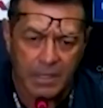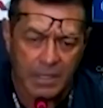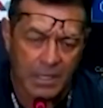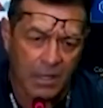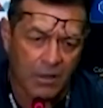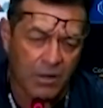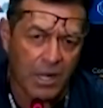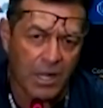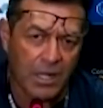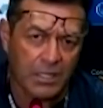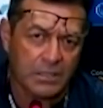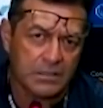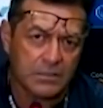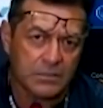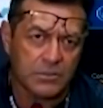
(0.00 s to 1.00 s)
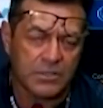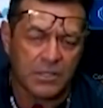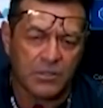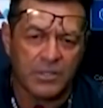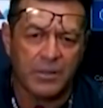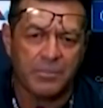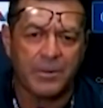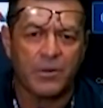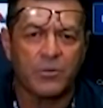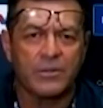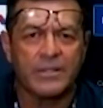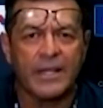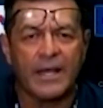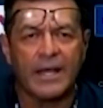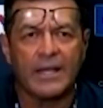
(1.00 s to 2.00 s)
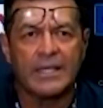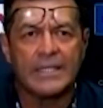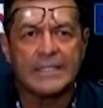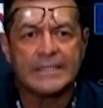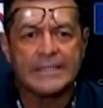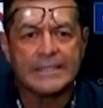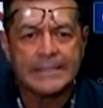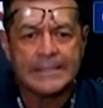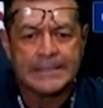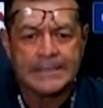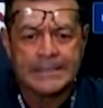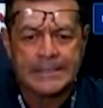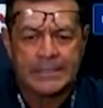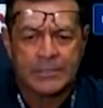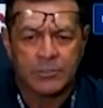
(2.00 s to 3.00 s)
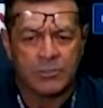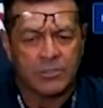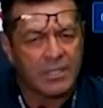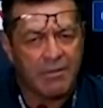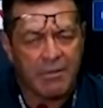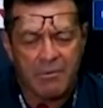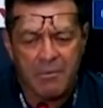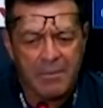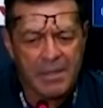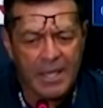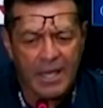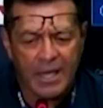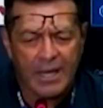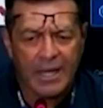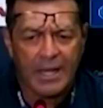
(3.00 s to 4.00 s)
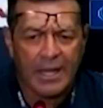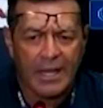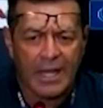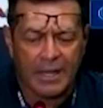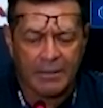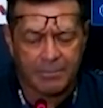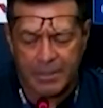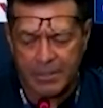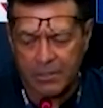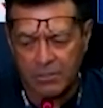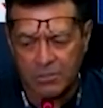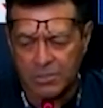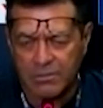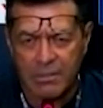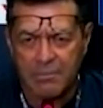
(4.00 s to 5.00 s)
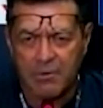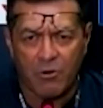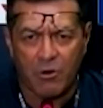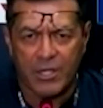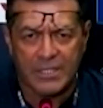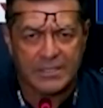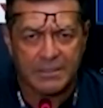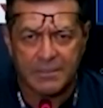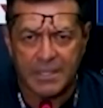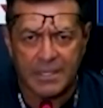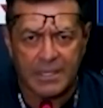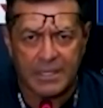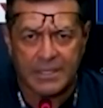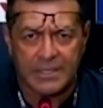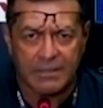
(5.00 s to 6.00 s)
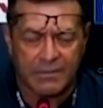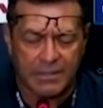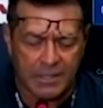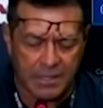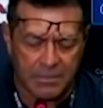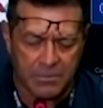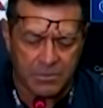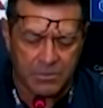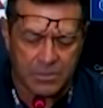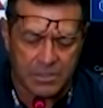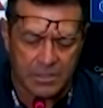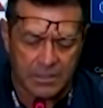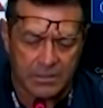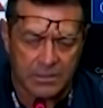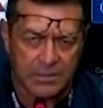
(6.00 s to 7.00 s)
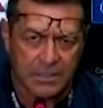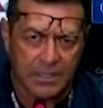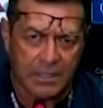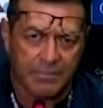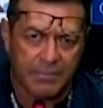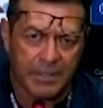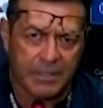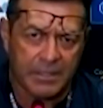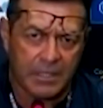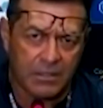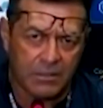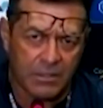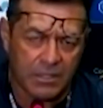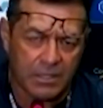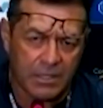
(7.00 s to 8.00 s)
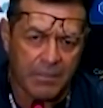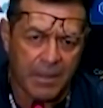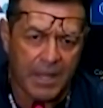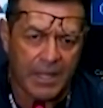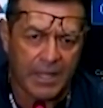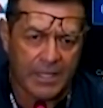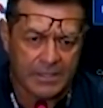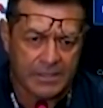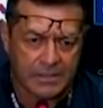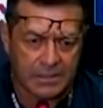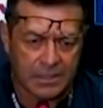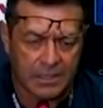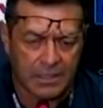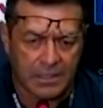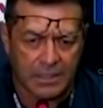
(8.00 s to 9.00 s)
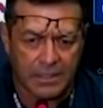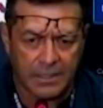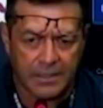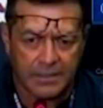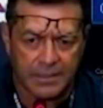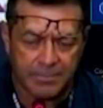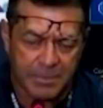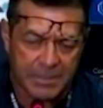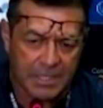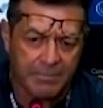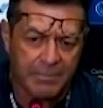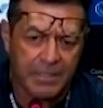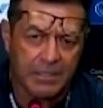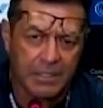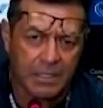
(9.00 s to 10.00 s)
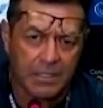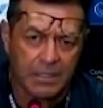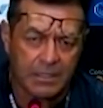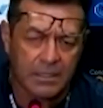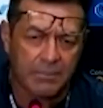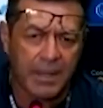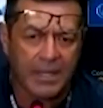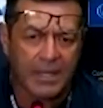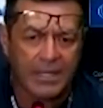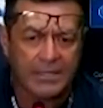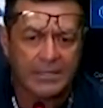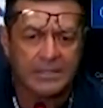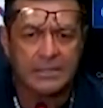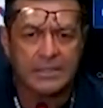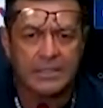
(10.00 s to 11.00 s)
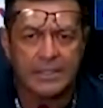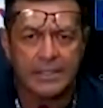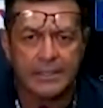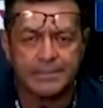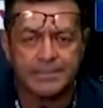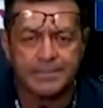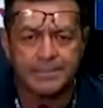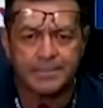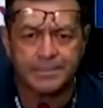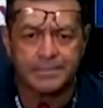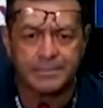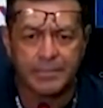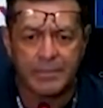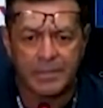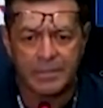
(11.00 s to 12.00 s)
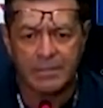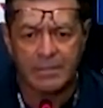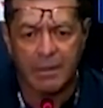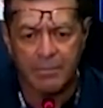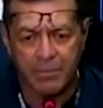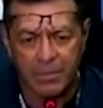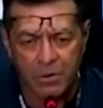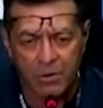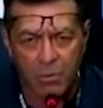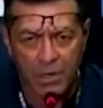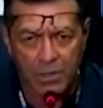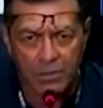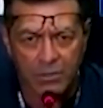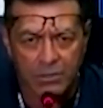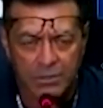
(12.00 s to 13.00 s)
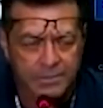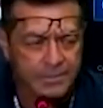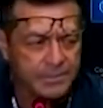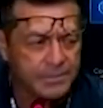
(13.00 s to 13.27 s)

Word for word: y ahora, tu segunda pregunta, no sabemos mañana, ah, perdón, no sabemos hoy, hasta mañana sabríamos exactamente lo de Tamacas, ah, especialmente Tamacas, em, si va a poder jugar o no.